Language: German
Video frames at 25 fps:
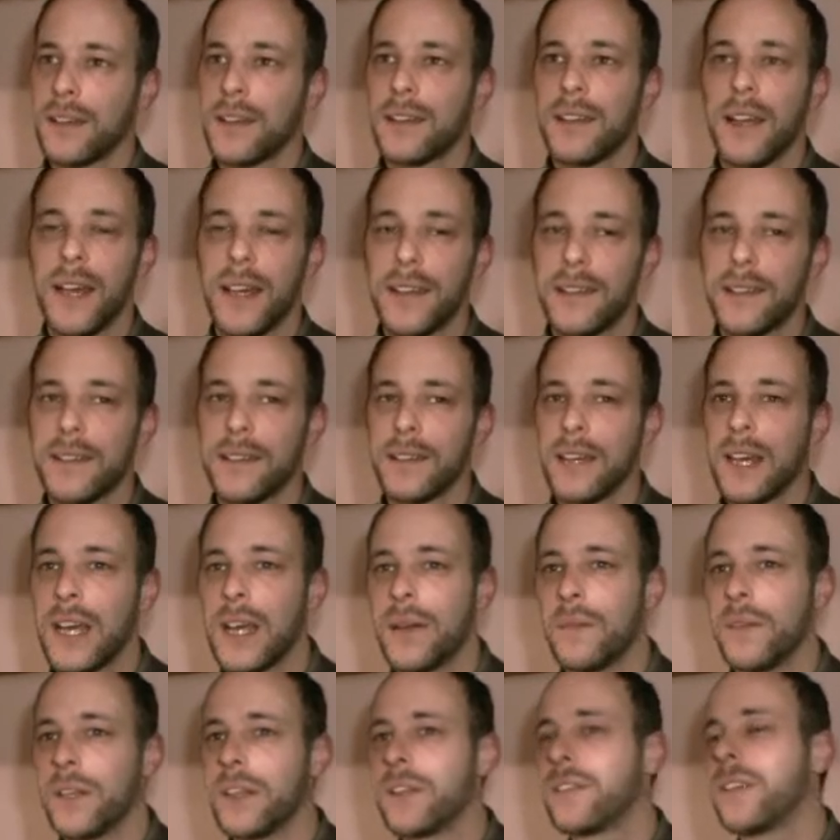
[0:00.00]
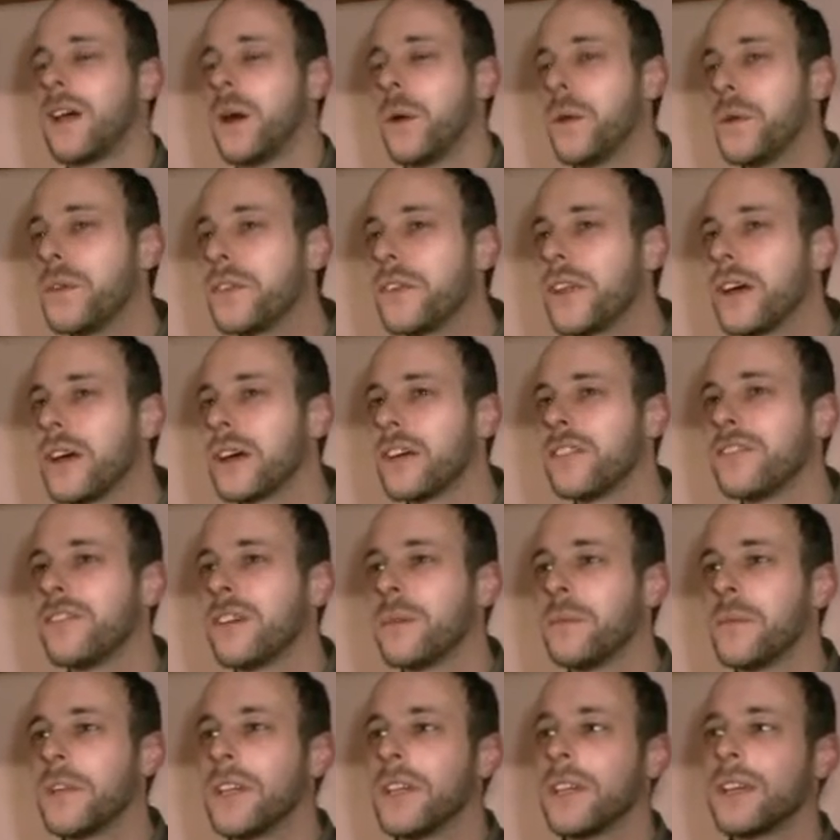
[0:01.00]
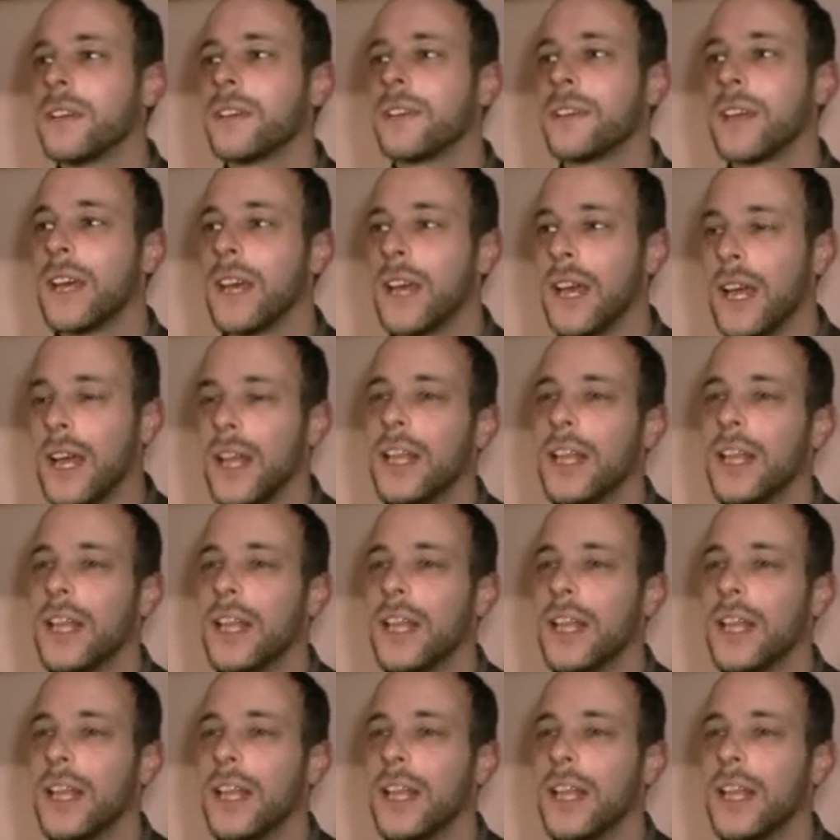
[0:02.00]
Das heißt, mit dieser Aussage verbinde ich,